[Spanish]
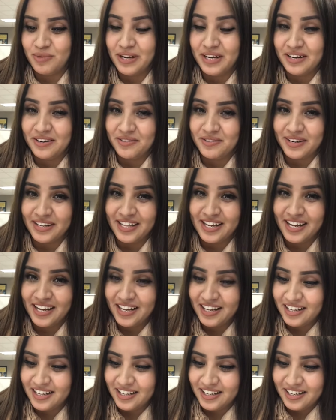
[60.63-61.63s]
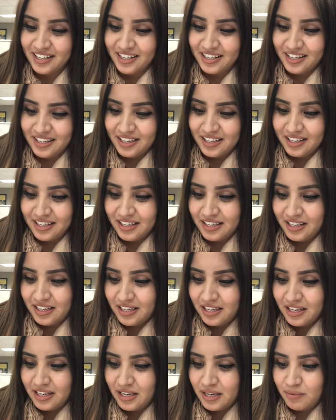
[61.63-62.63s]
bueno, ¿verdad?
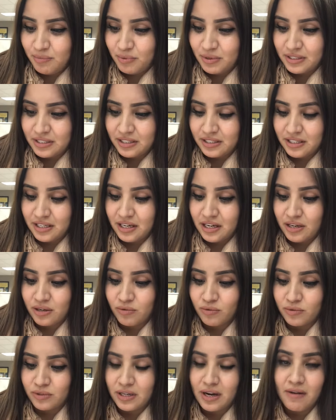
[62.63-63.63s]
Y pues que tengan un